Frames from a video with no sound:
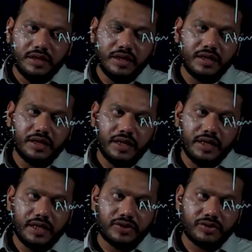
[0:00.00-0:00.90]
अगर
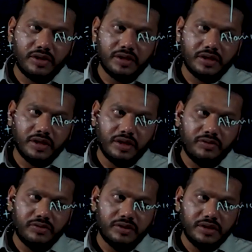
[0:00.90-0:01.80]
इलेक्ट्रॉन
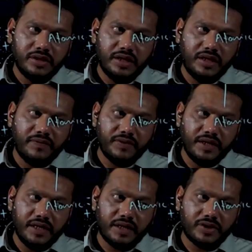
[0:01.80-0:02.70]
क्लाउड if
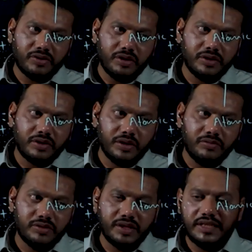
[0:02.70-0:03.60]
electron
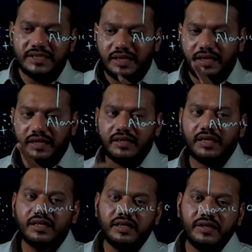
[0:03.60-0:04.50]
cloud is under
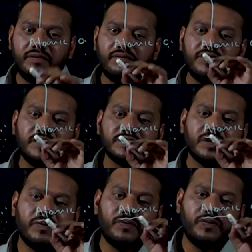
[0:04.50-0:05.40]
the influence
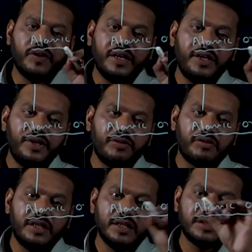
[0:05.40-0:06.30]
of one
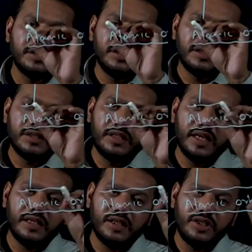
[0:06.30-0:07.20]
nucleus
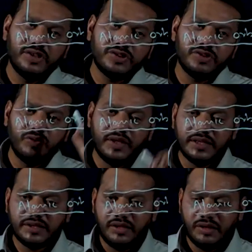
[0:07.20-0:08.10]
then it is known
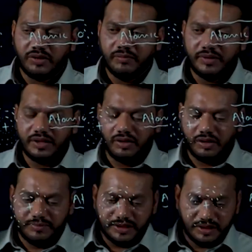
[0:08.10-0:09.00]
as atomic
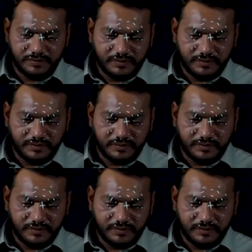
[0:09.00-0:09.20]
orbital